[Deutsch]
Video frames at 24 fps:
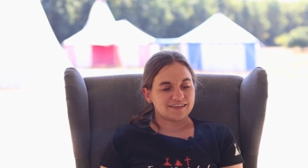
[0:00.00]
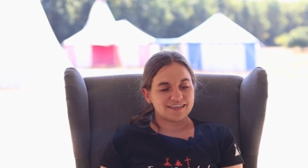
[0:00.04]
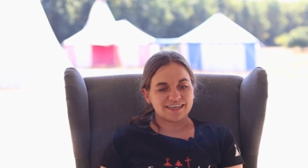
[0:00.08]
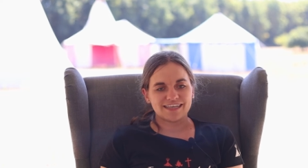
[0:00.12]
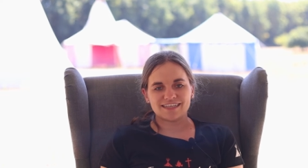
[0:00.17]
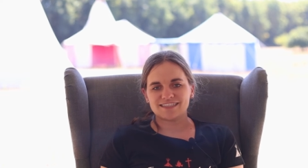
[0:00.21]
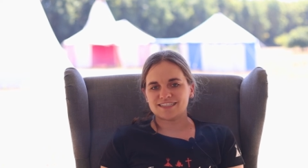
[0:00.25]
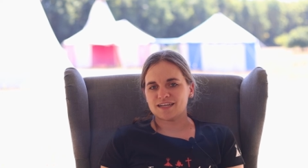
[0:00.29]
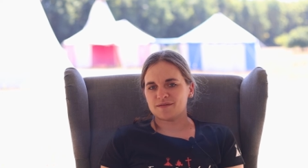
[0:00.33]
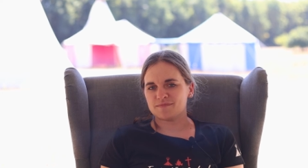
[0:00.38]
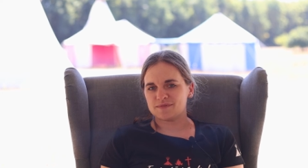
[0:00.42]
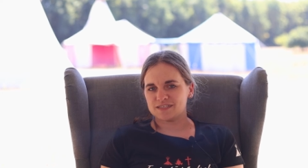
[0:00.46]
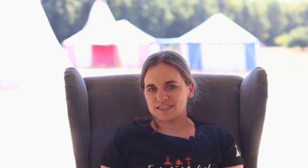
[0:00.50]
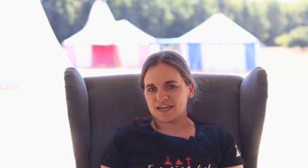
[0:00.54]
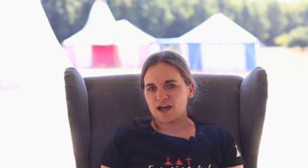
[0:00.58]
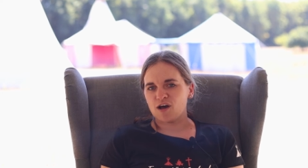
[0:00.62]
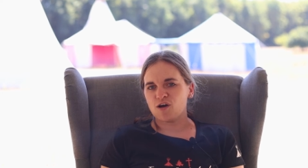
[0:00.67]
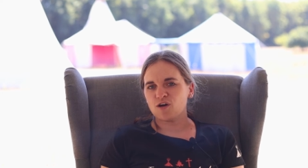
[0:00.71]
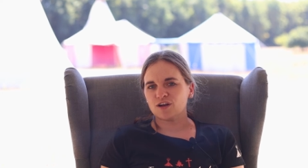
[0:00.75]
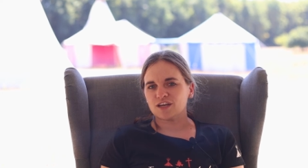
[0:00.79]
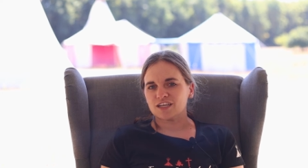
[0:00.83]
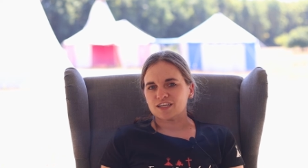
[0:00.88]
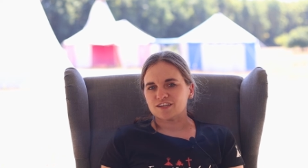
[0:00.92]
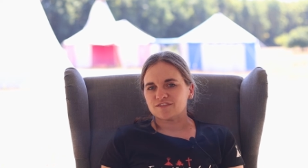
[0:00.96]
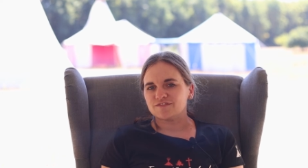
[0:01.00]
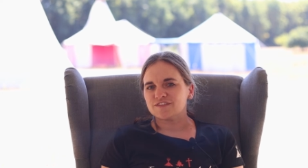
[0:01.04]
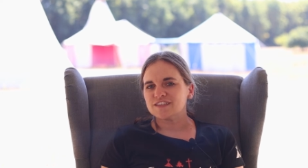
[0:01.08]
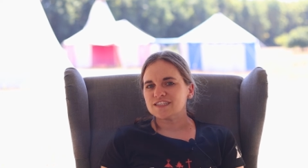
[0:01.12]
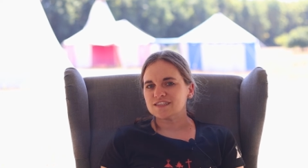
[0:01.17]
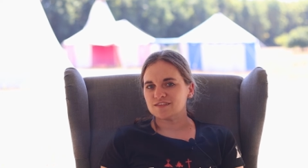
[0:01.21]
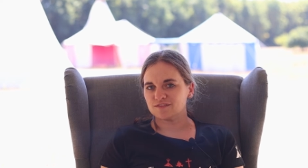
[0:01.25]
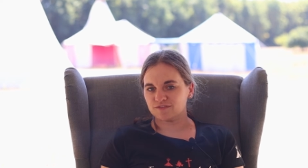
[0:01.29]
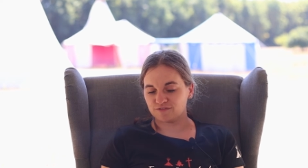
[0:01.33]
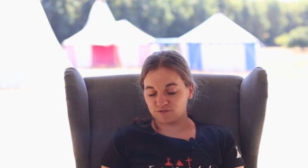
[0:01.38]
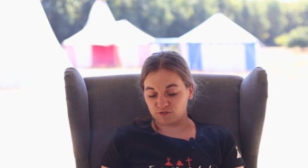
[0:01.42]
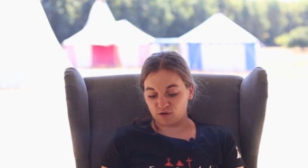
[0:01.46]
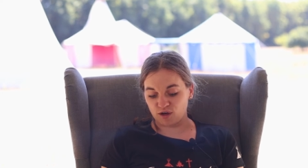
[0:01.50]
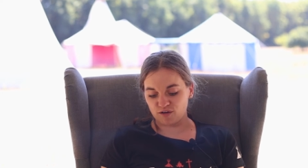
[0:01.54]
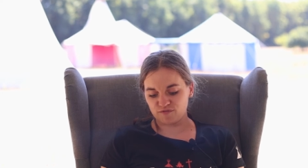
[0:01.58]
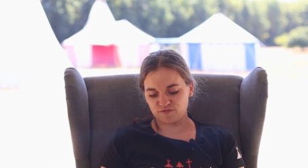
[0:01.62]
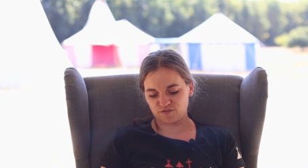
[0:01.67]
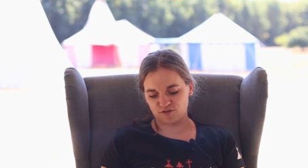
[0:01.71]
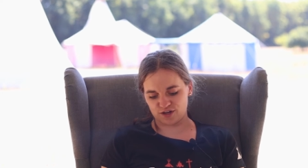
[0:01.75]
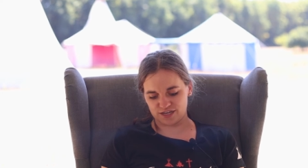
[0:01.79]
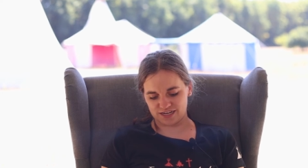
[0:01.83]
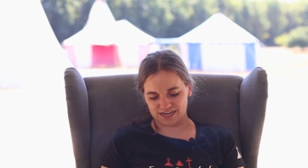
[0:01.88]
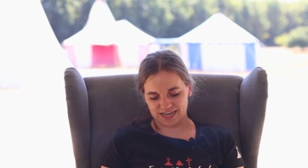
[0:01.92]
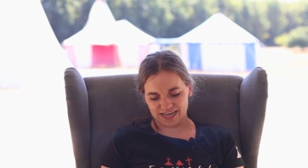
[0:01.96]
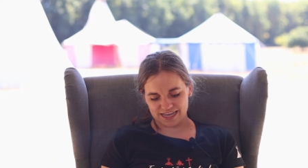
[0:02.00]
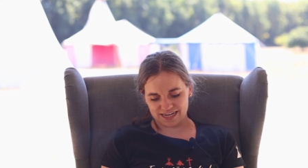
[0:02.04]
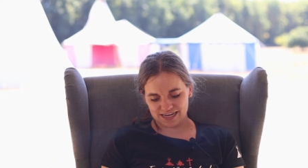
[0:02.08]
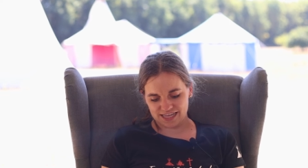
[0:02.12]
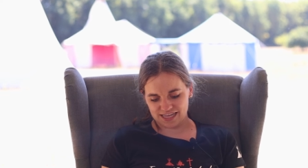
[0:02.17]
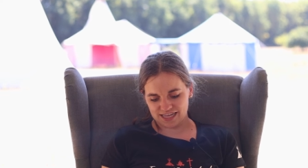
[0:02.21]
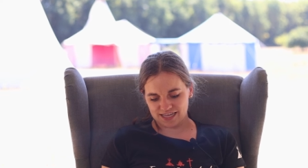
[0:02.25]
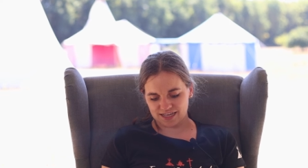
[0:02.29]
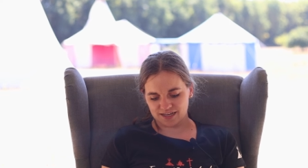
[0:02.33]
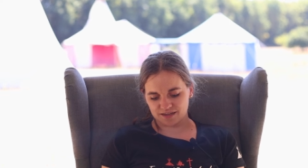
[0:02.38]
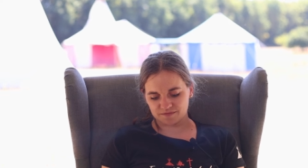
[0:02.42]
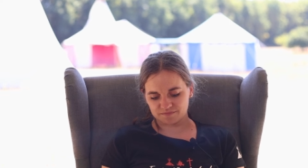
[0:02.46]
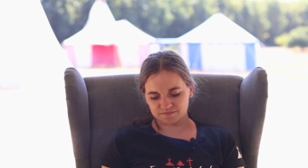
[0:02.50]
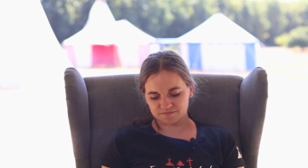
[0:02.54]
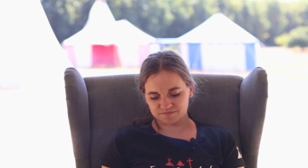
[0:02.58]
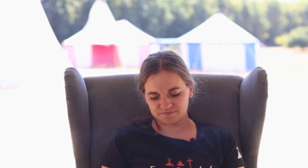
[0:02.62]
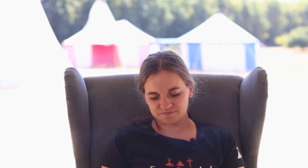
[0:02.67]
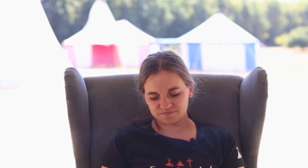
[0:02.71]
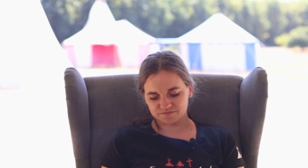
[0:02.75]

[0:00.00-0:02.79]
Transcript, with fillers: geht damit auch eine gewisse Vorfreude einher.